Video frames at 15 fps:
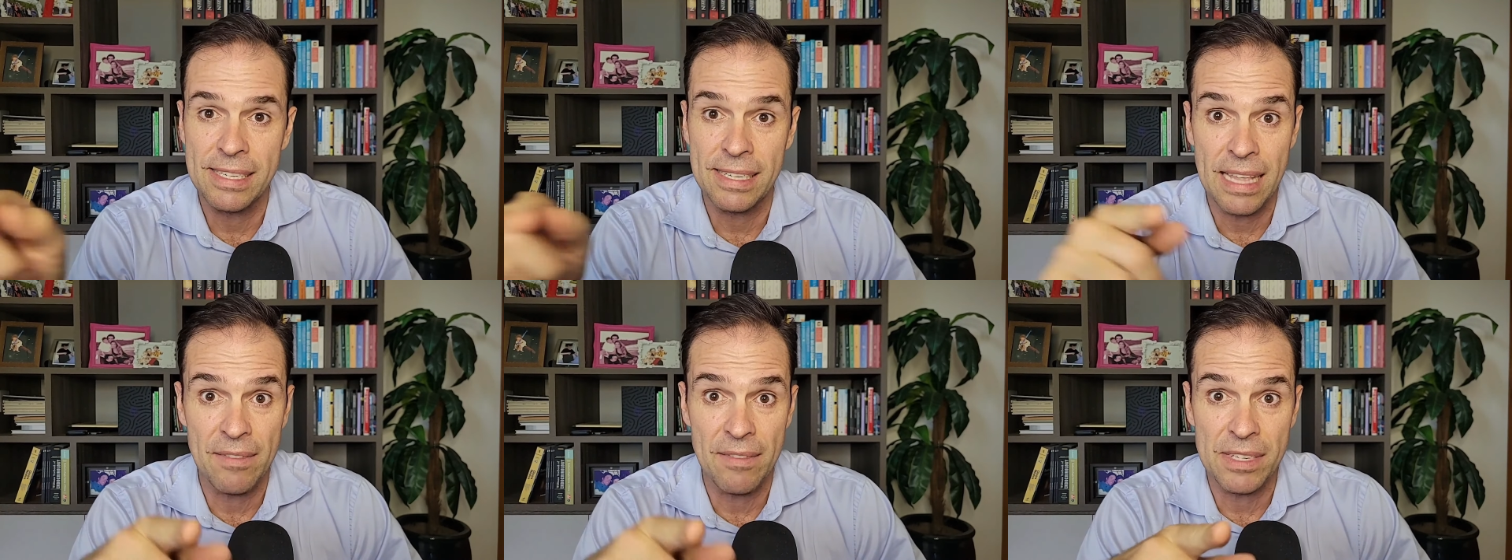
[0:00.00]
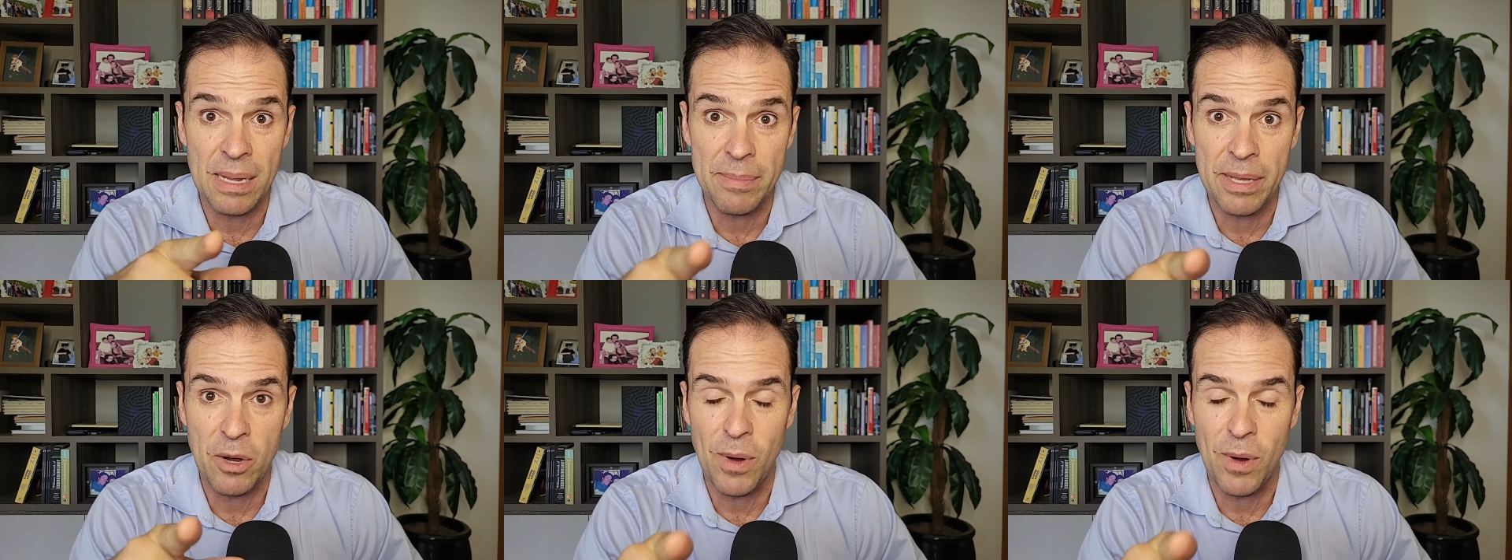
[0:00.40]
você deve
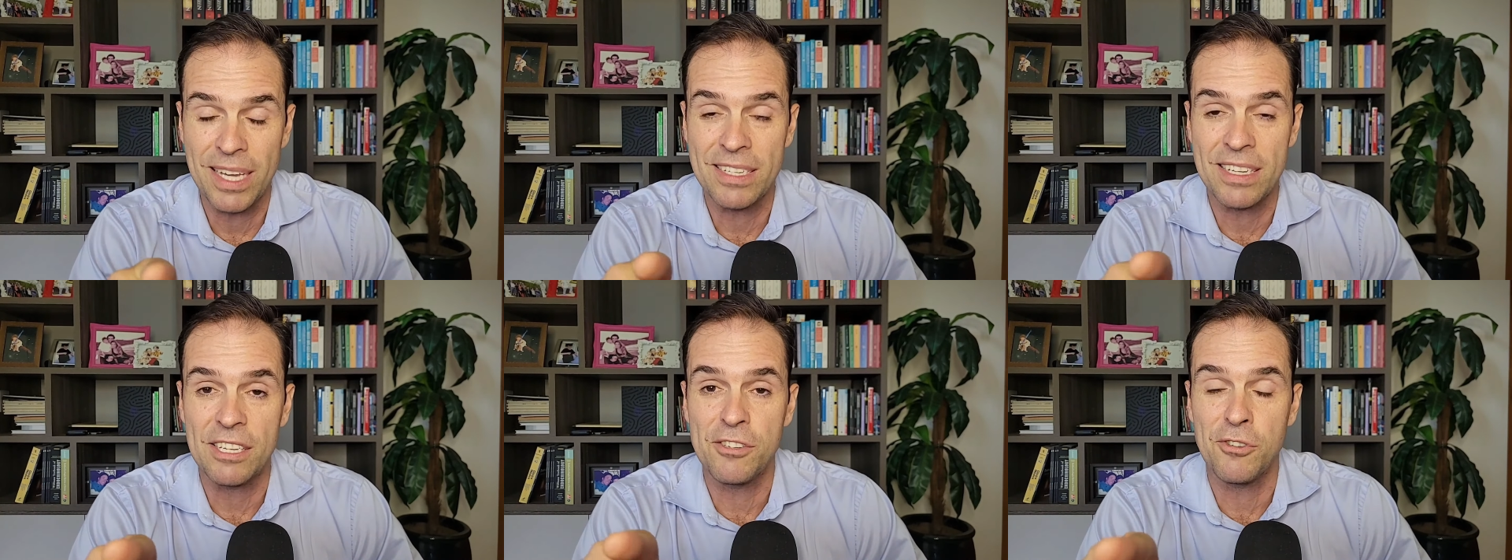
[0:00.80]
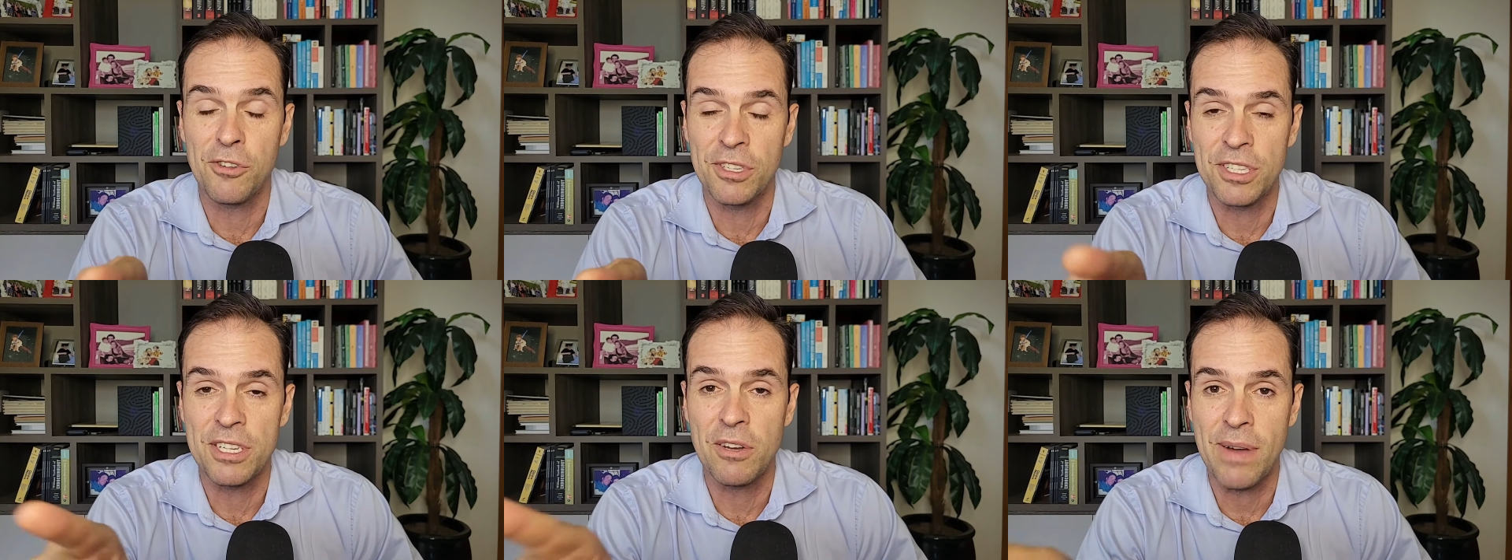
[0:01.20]
saber quais
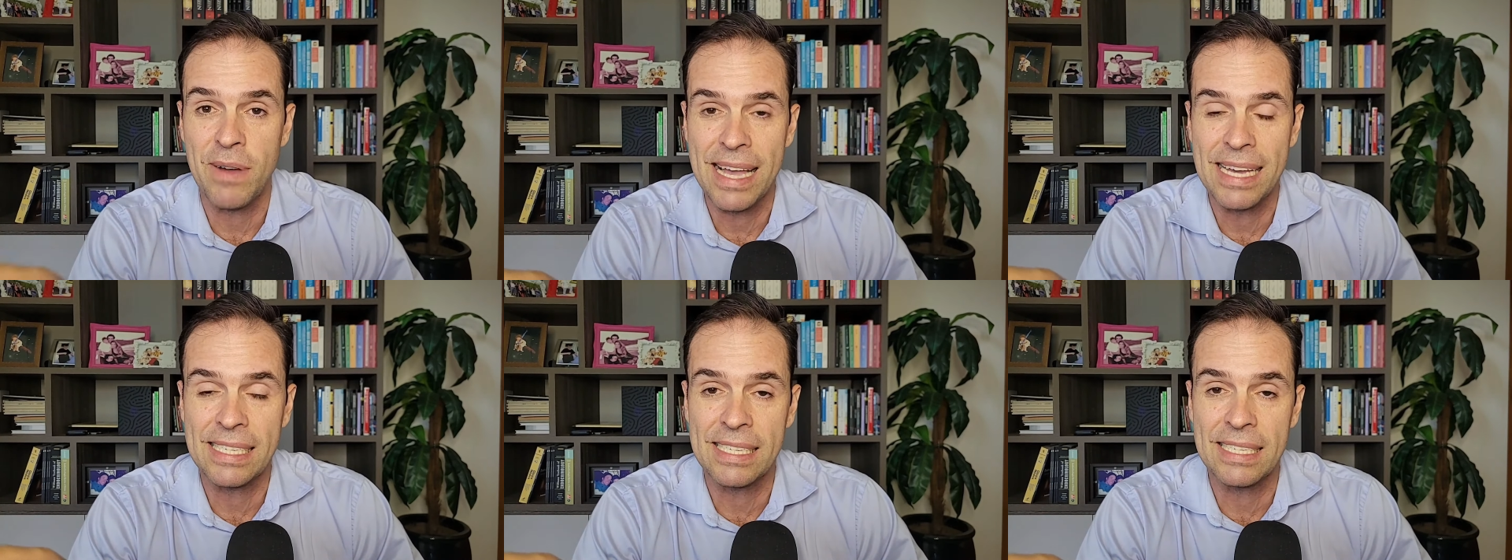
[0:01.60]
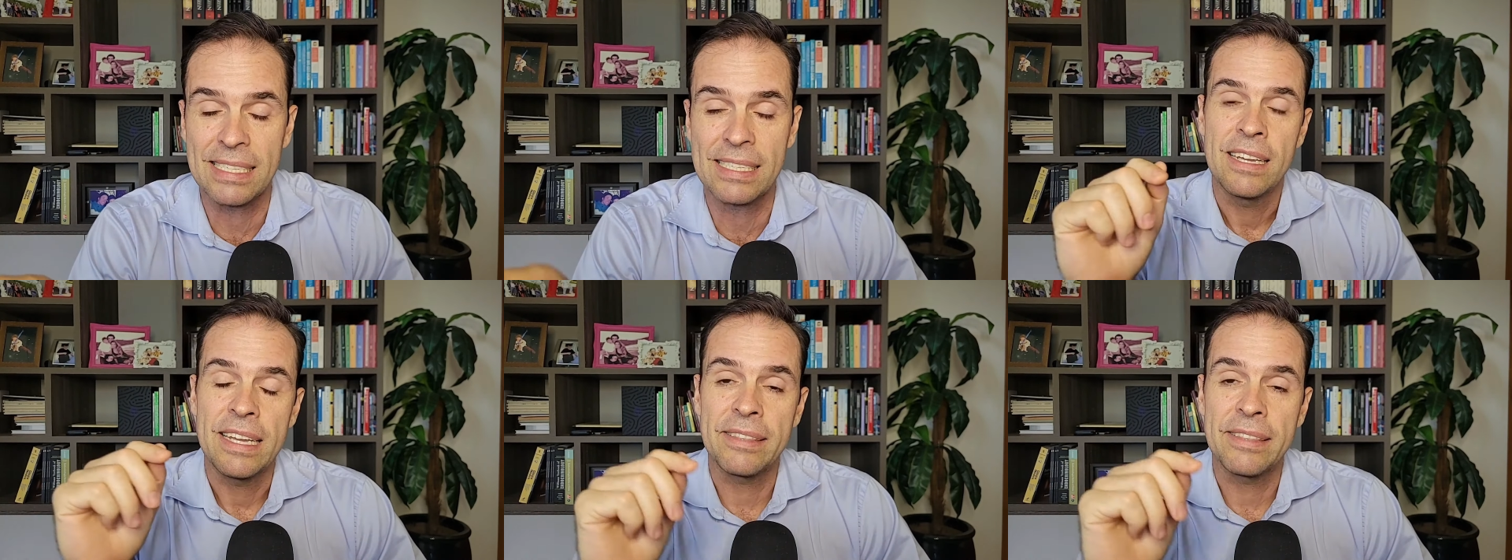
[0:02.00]
ações são essas,